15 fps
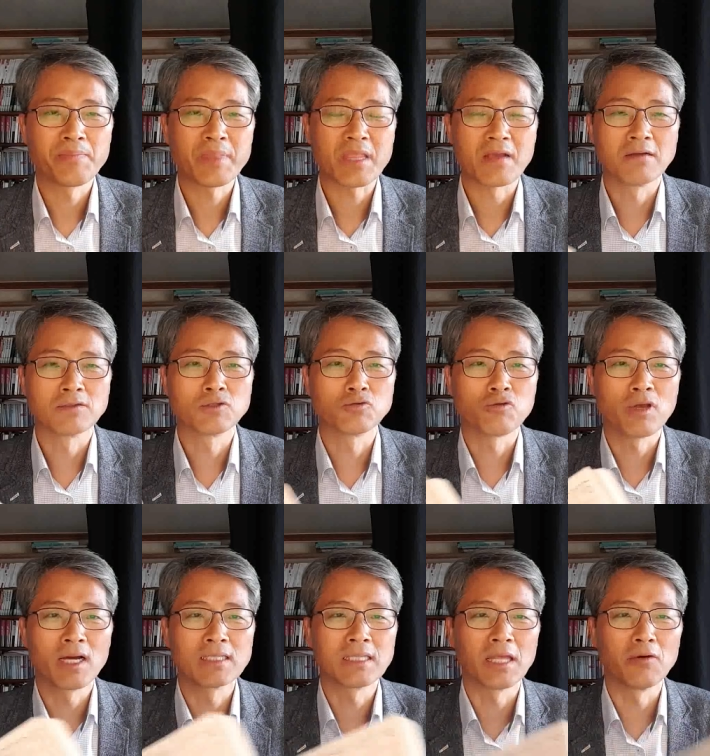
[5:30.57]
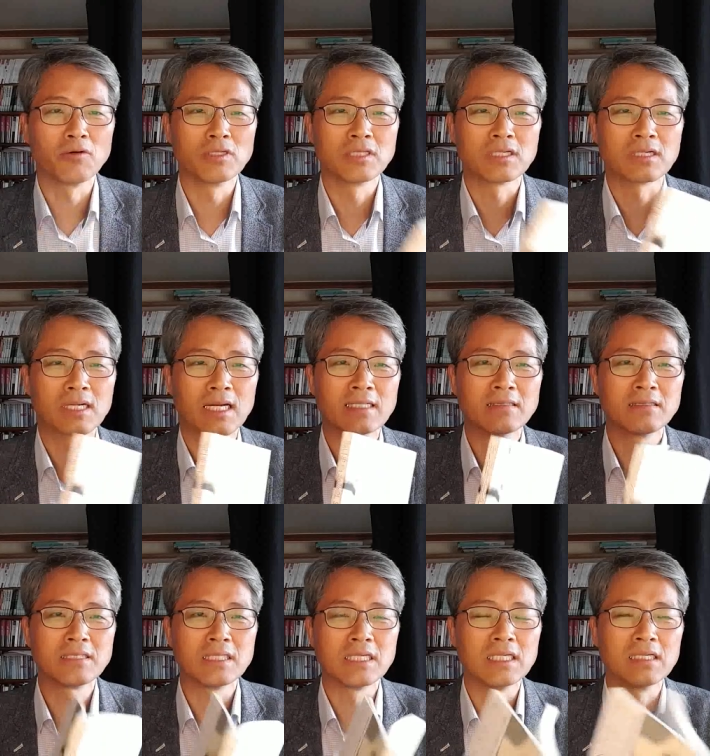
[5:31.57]
어, 중요한 내용이 들어가
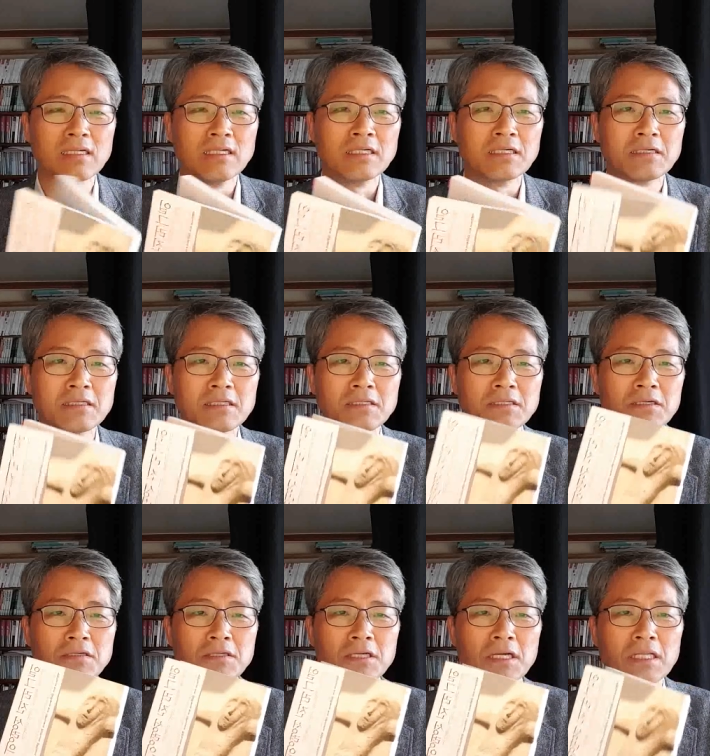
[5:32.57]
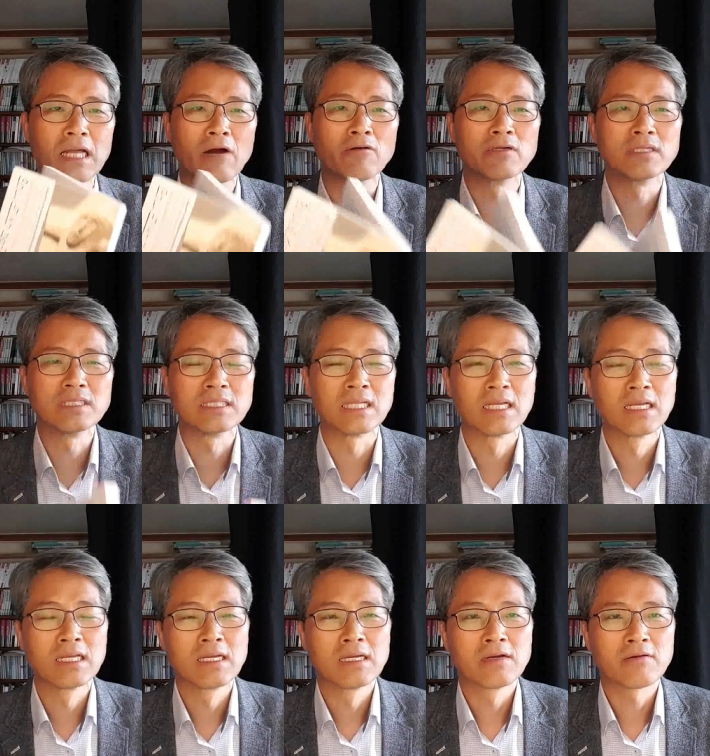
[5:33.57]
있는 이 이그러진 성령에 나오는
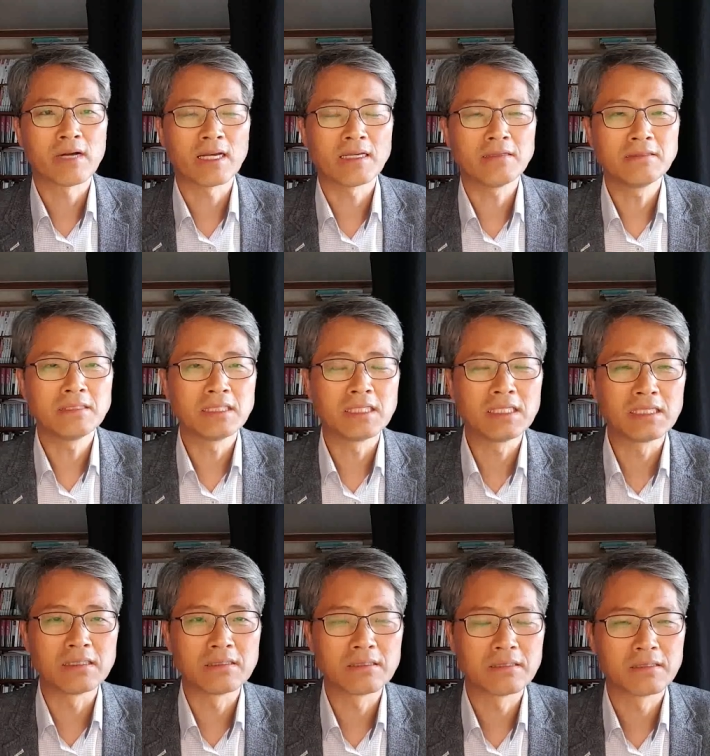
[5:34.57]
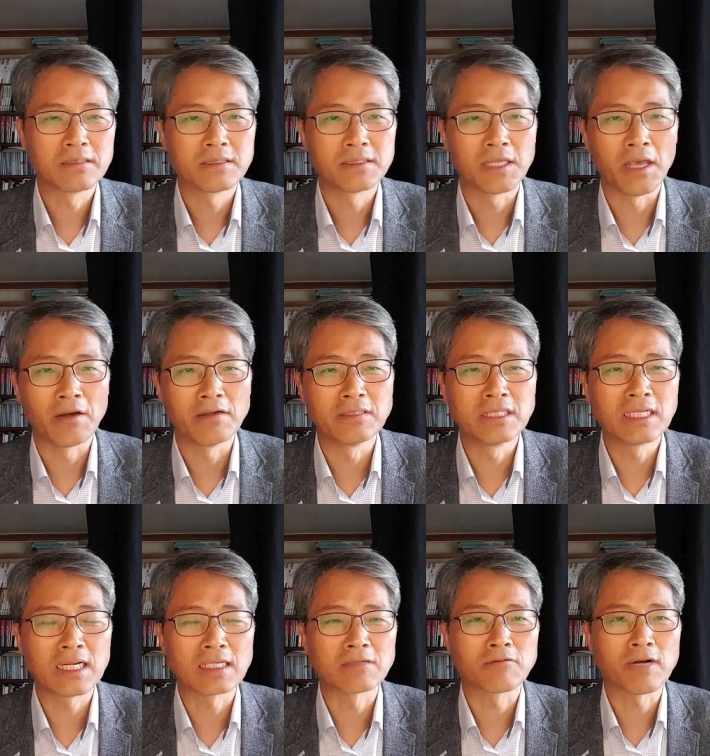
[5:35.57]
과연 이
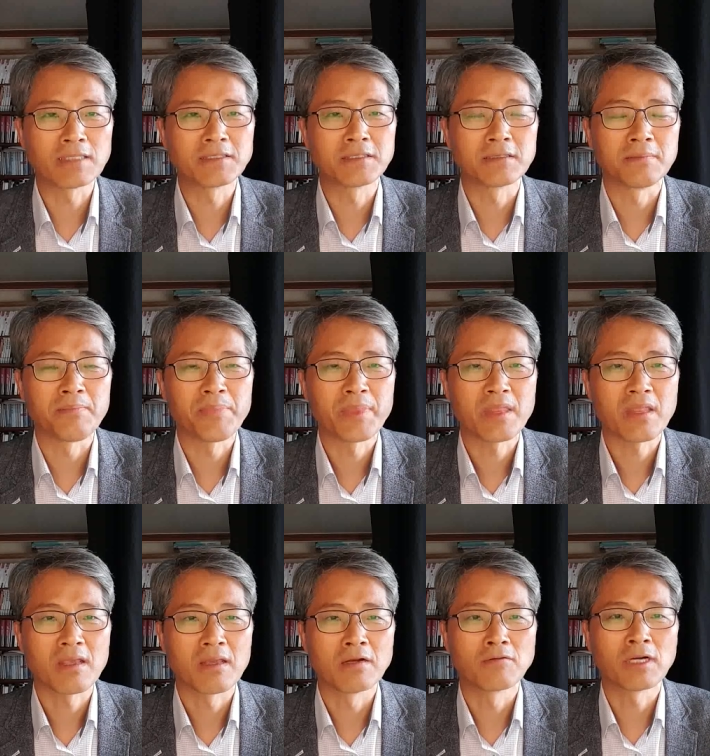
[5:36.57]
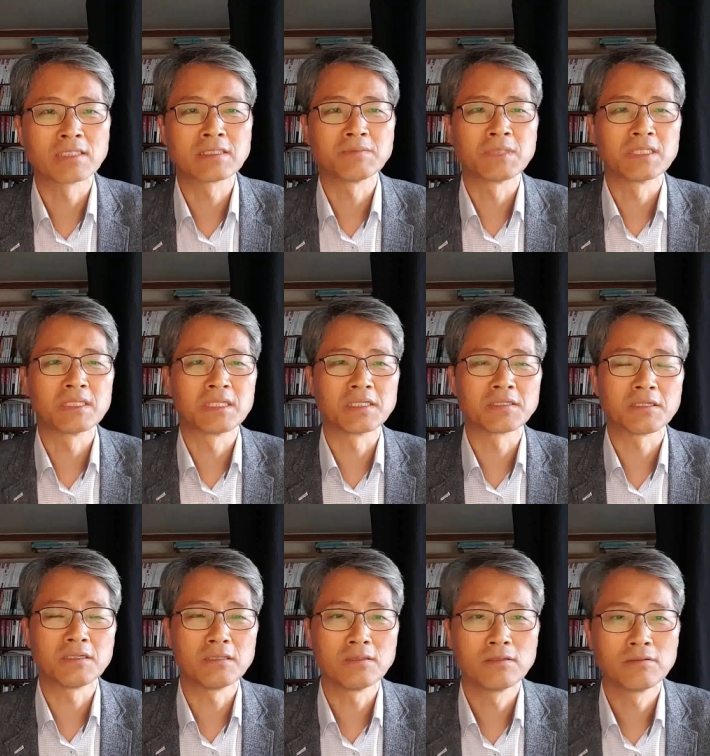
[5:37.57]
예언이라는 관점 이런 관점들에
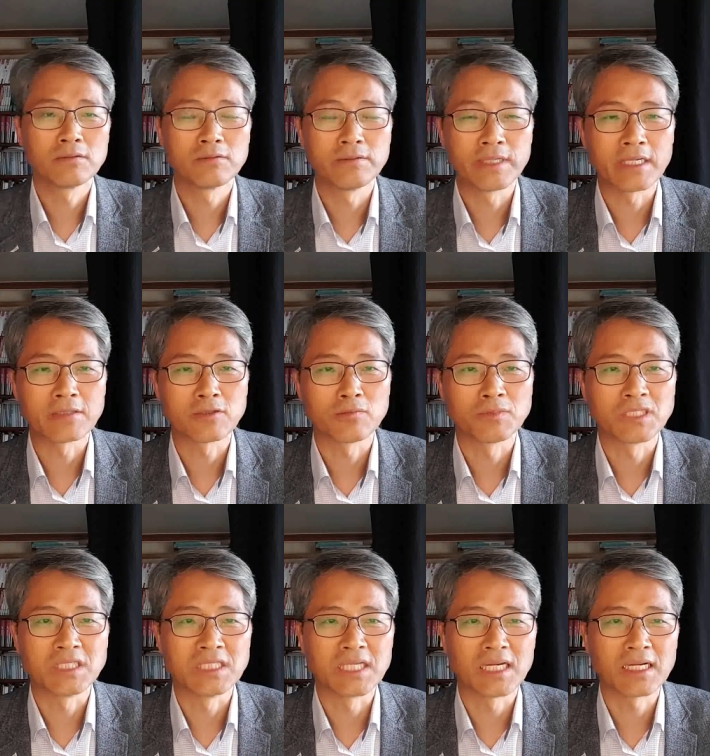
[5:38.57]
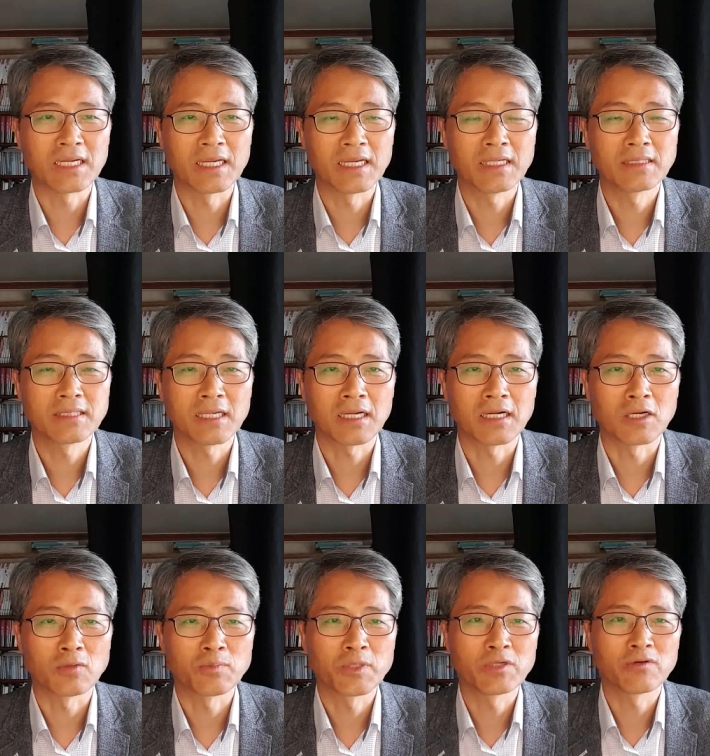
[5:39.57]
대해서 우리가 좀 진지하게 생각할
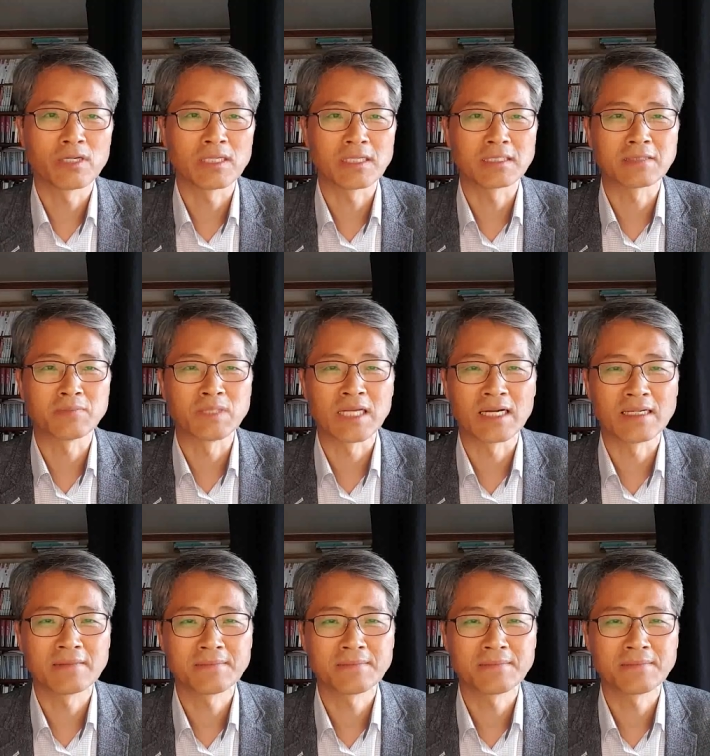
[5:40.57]
필요가 있겠습니다.